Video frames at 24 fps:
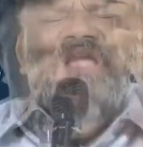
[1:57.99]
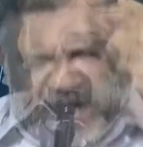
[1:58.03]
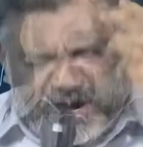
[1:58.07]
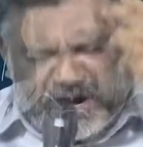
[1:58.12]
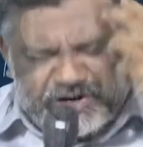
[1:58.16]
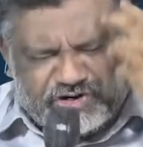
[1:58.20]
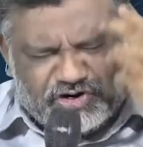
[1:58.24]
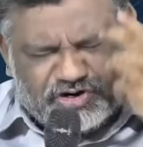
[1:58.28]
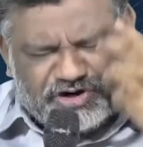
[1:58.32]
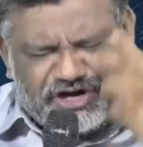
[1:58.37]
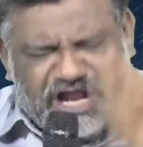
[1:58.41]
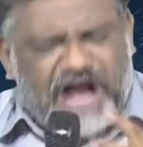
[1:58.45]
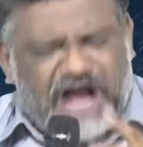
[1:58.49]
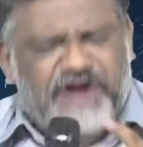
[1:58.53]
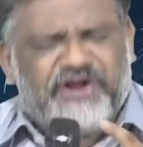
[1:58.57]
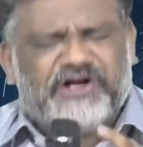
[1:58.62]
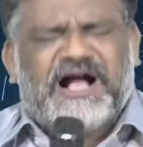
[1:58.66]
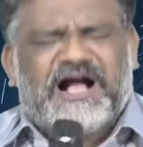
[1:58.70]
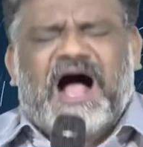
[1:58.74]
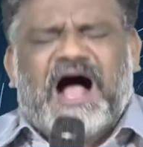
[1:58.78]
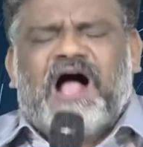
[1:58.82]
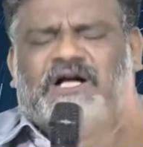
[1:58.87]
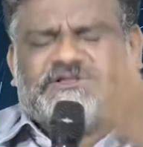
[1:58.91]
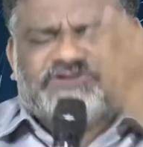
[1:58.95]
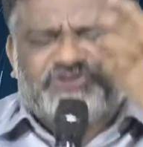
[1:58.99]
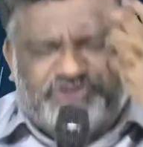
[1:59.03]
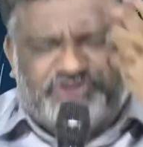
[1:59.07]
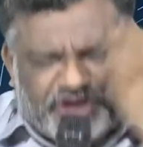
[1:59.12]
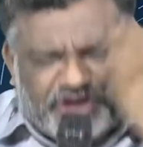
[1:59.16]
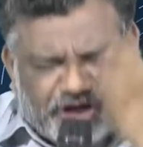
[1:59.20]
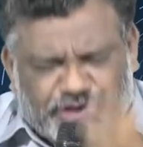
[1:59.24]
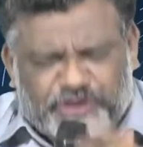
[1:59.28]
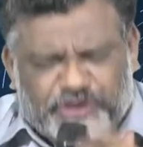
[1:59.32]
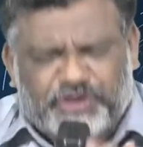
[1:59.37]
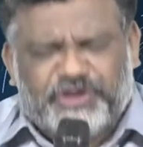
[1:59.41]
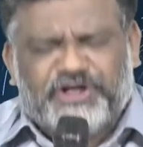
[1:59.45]
నన్ను నేనుగా
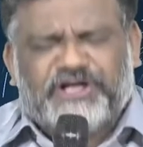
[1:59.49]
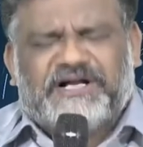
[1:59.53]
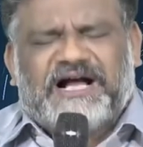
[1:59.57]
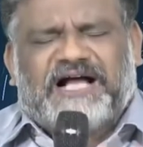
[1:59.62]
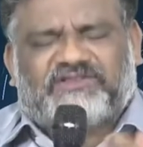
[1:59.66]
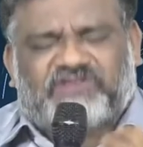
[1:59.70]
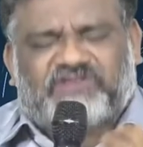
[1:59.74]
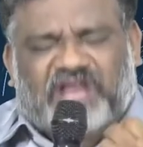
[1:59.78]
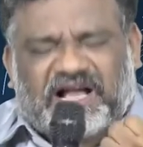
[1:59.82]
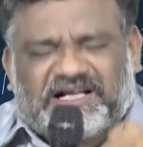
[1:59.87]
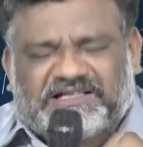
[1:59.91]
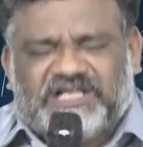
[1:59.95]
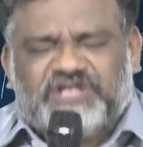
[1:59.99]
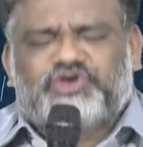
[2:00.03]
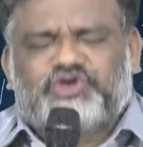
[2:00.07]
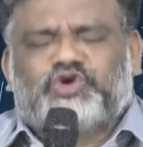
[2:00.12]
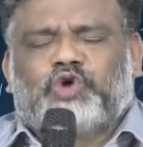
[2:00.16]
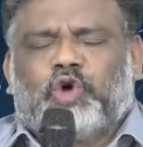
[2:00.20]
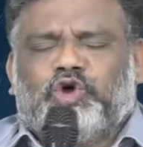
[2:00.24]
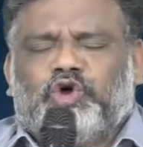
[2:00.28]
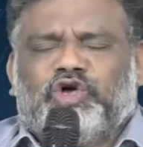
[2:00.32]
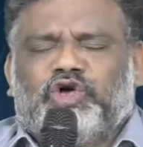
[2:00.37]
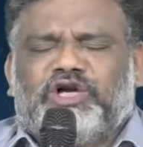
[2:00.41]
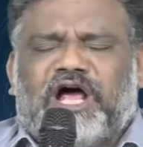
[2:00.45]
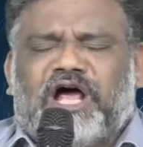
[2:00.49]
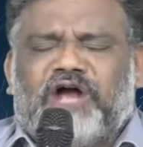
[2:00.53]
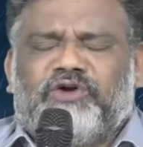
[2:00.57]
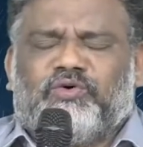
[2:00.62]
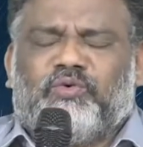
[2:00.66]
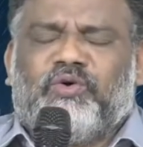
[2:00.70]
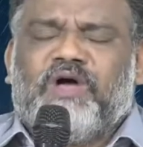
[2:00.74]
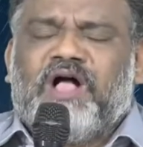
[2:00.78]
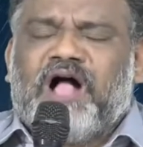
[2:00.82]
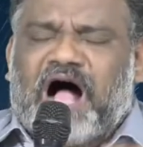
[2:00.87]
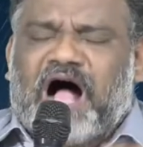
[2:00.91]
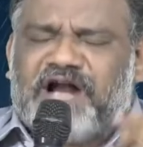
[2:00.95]
దీనునిగా
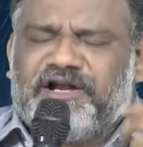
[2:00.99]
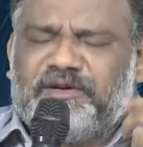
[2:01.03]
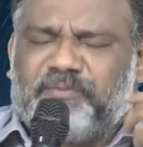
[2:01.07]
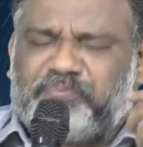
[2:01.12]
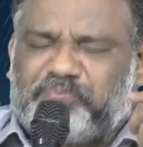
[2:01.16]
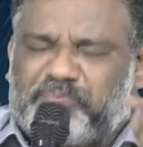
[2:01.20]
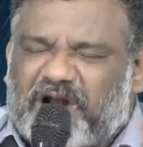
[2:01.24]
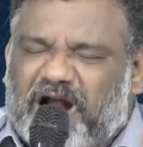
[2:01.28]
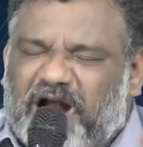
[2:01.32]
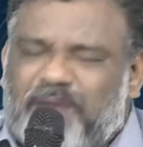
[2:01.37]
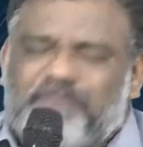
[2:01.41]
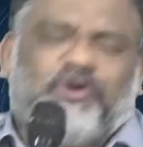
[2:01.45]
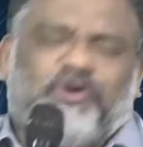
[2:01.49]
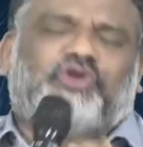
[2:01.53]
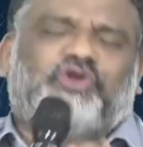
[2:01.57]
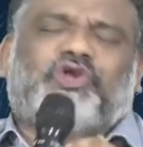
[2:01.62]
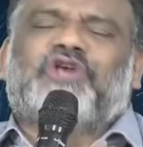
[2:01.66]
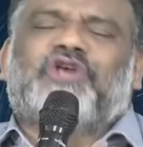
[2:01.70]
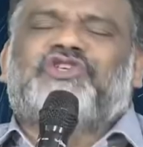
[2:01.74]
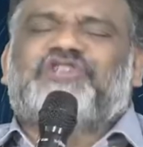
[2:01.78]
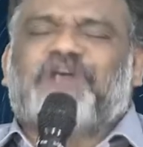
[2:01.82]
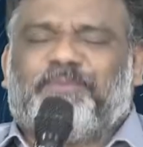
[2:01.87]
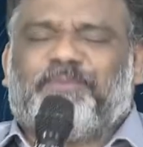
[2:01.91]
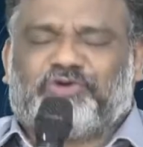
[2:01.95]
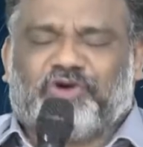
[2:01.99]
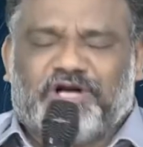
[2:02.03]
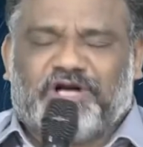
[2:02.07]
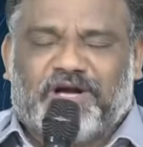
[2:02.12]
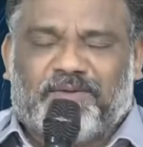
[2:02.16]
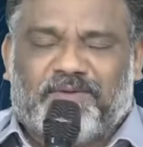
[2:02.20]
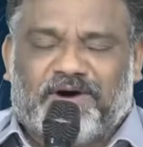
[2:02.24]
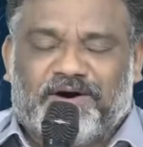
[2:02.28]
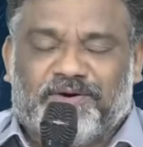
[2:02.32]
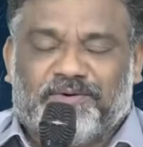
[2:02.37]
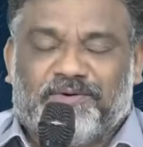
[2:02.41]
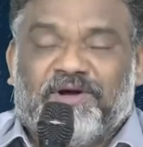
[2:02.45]
తగ్గించుకుంటున్నాను అని ప్రభుతో
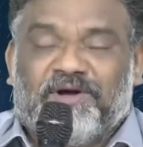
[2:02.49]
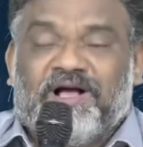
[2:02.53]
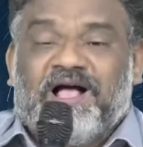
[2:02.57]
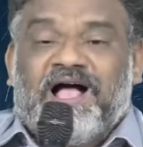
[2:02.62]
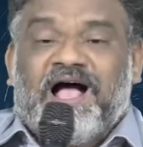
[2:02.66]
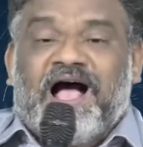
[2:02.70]
చెబుతుండేవాడు